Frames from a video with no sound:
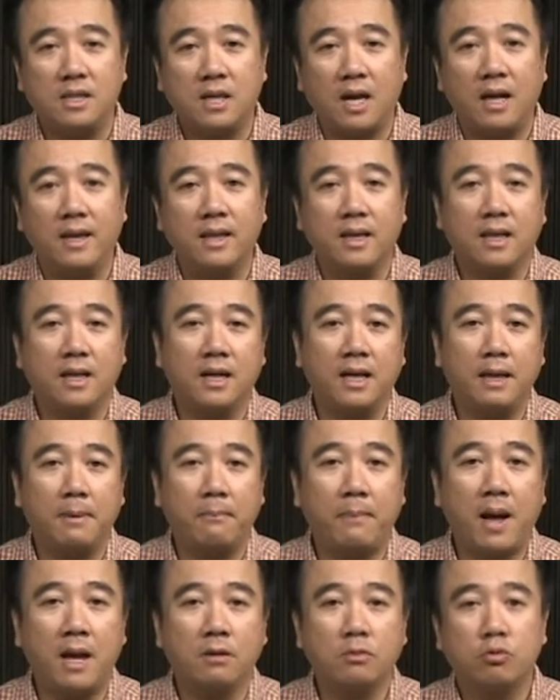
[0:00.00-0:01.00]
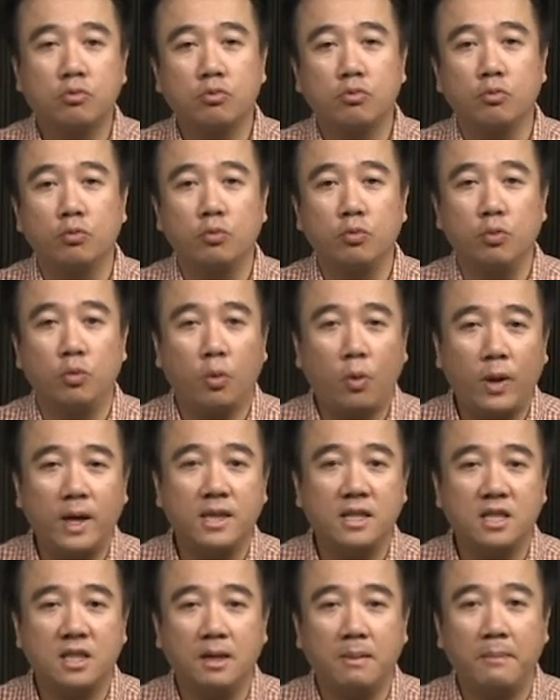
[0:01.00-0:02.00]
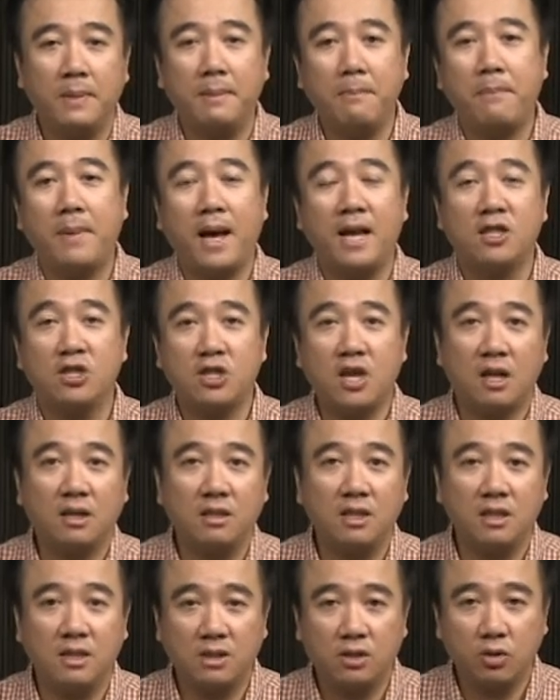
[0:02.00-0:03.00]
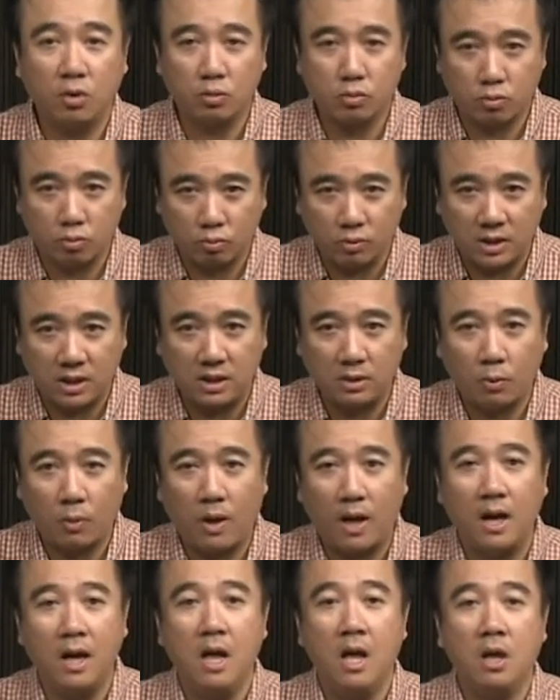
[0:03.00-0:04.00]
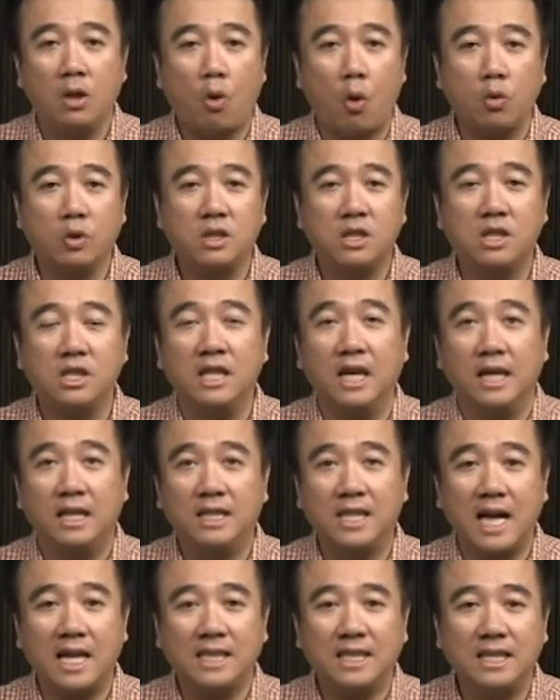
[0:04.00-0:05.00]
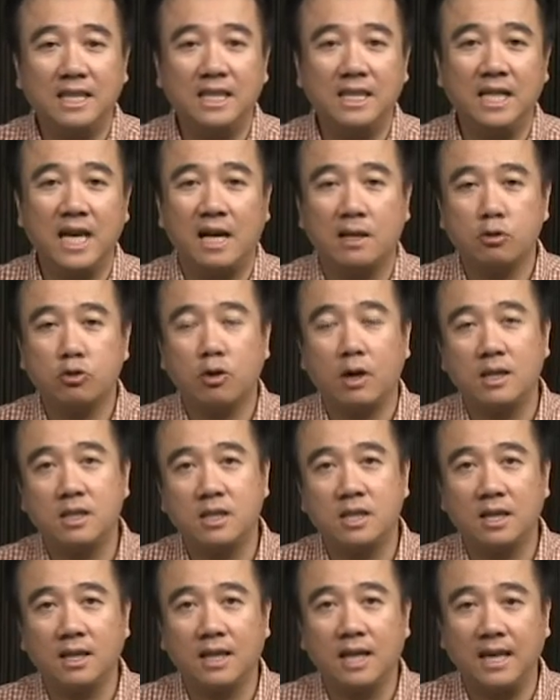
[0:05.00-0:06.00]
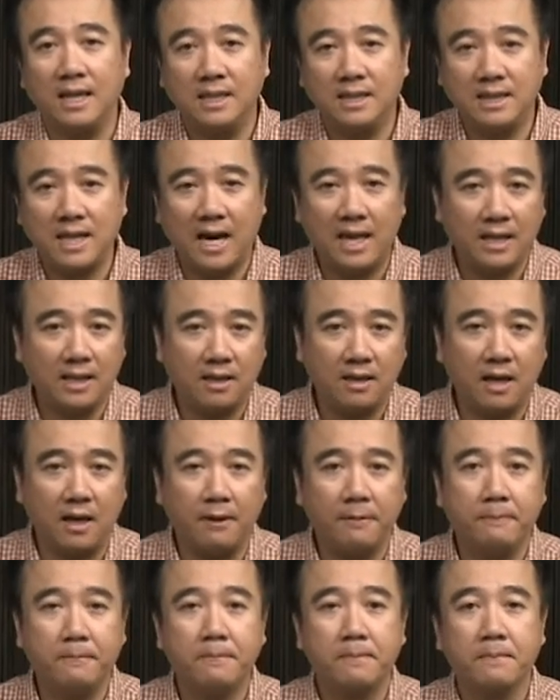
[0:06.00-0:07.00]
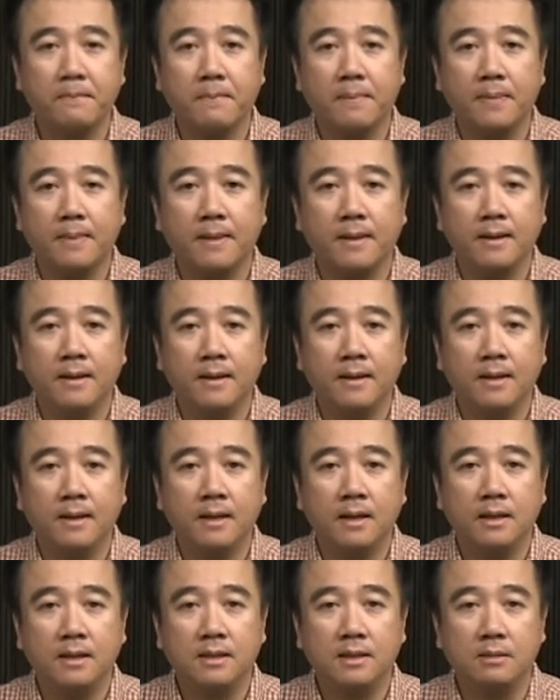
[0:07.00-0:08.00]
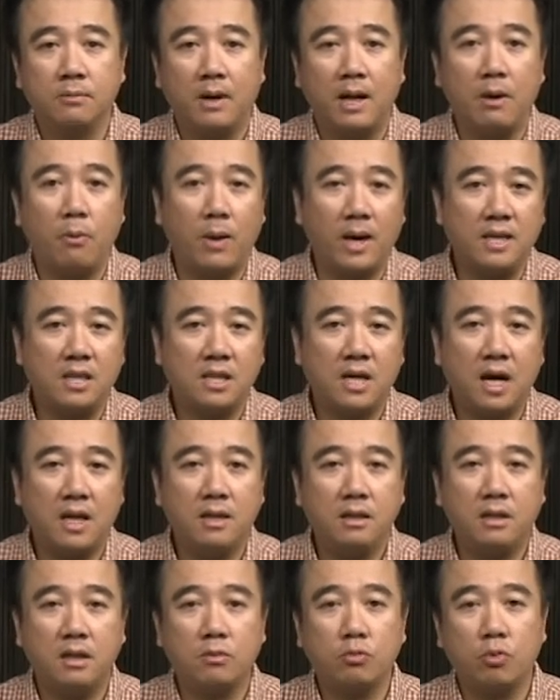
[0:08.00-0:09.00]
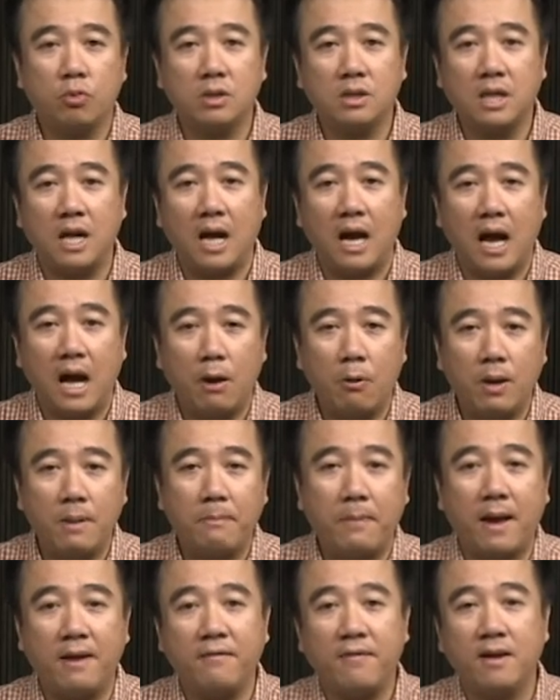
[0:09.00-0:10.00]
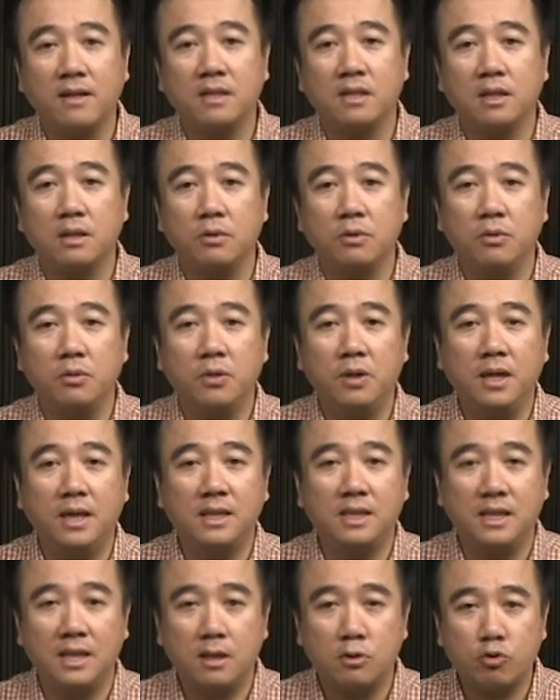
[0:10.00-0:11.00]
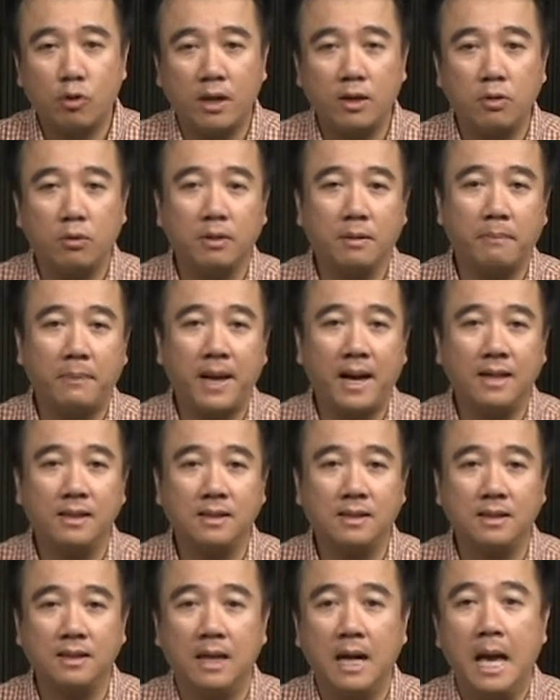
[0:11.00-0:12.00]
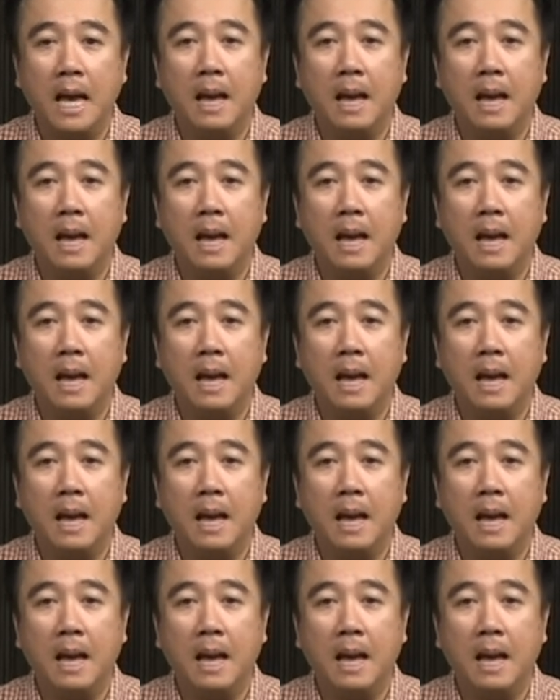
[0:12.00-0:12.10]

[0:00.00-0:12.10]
餐可以帮助与会者明白上帝的救赎计划，同时也将信仰传承给下一代。此外，晚餐的桌上还会摆放着逾越节专用的盘子，